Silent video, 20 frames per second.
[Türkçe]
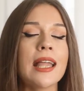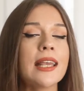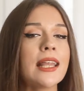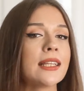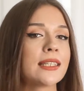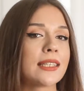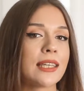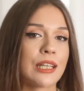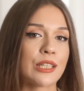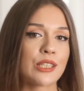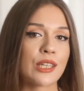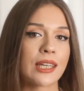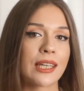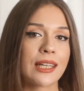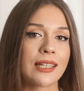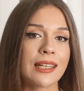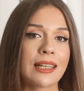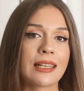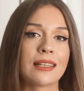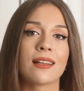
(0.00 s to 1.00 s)
en etkili
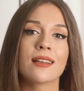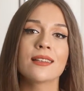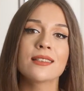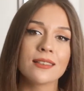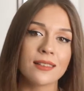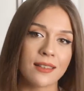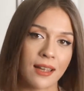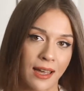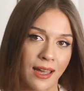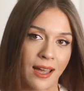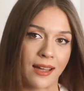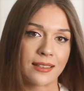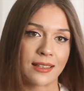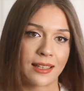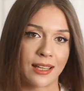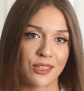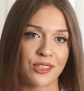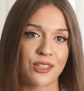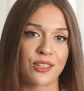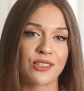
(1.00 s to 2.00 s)
şekilde nasıl hayata
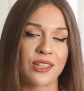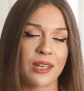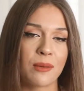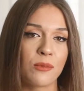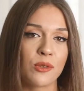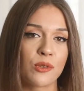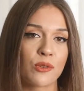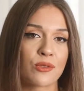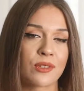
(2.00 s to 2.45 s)
geçireceğimiz